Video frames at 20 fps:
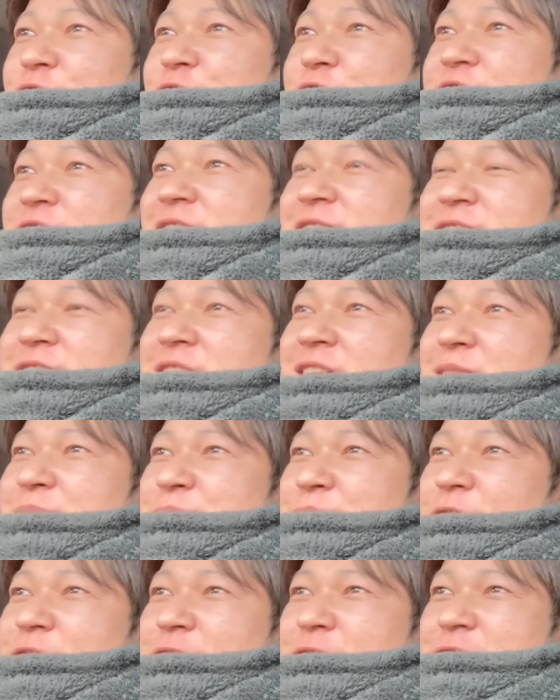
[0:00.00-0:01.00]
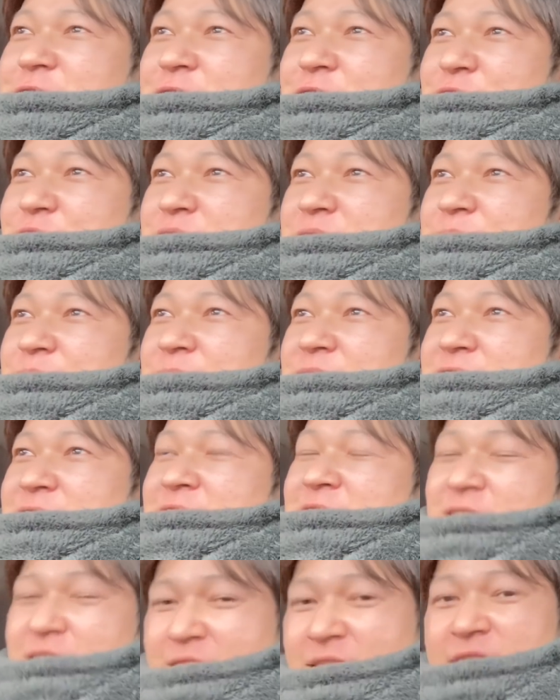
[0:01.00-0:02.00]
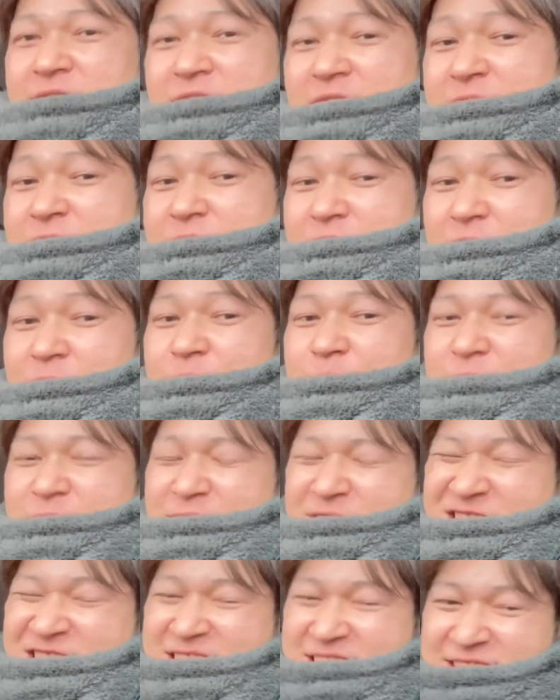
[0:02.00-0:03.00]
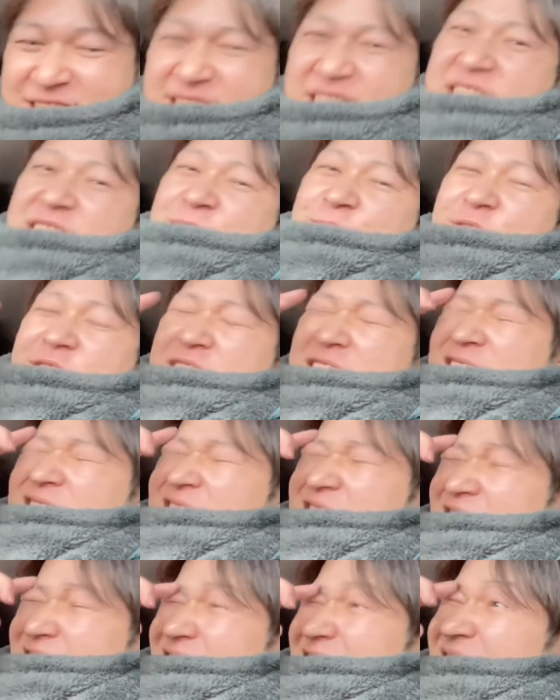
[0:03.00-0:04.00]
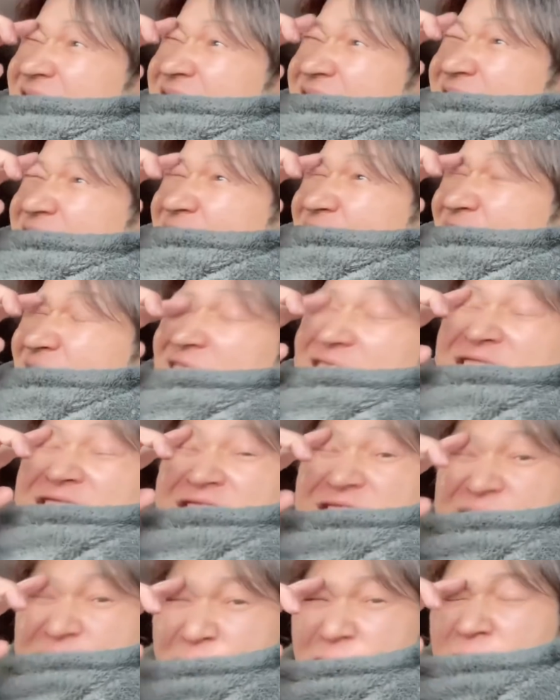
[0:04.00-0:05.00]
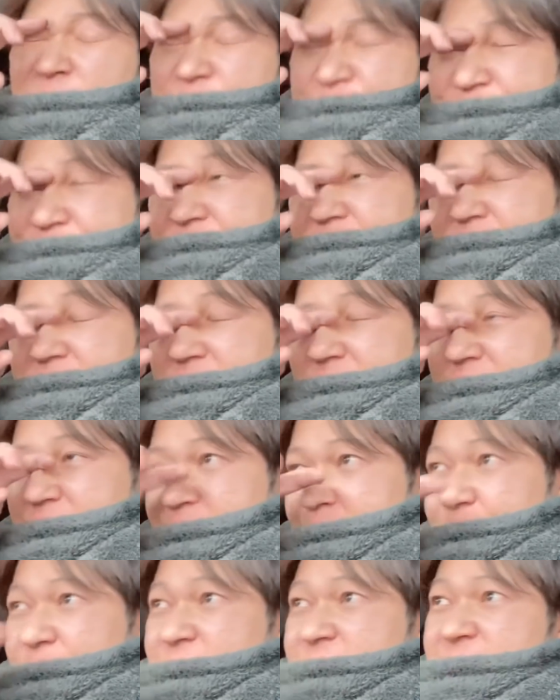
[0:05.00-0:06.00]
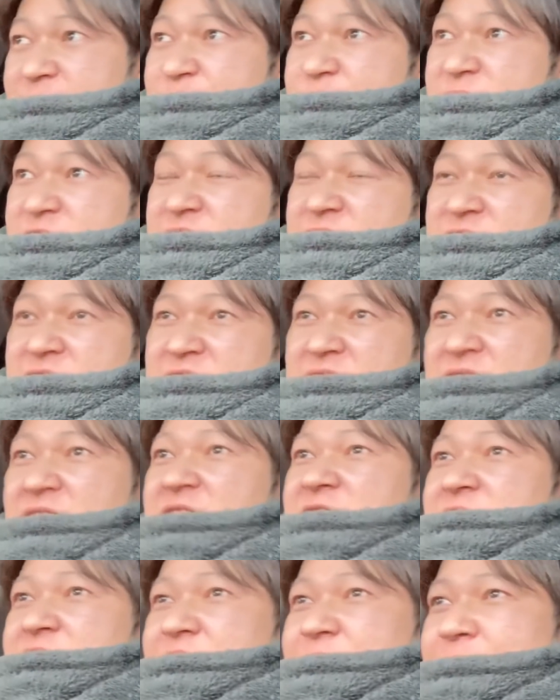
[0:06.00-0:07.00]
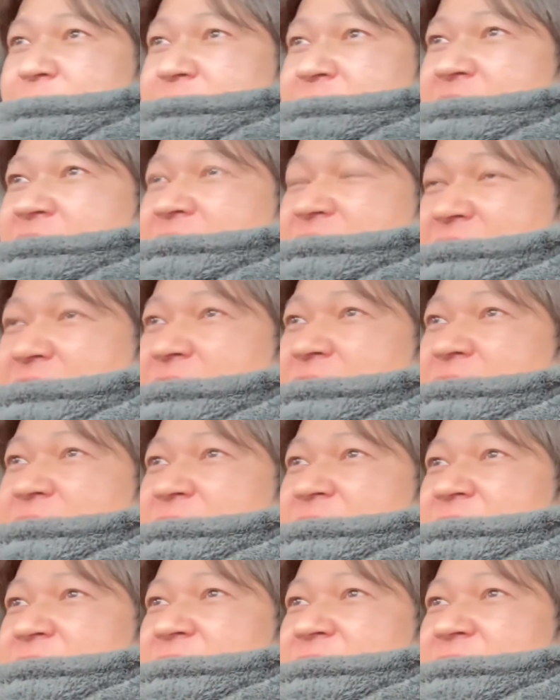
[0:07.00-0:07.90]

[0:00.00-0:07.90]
絶対見落とすことは、ま、絶対ないんですよ。もうちっちゃい荷物やったらね、まだしも、めちゃくちゃでかい荷物なんで、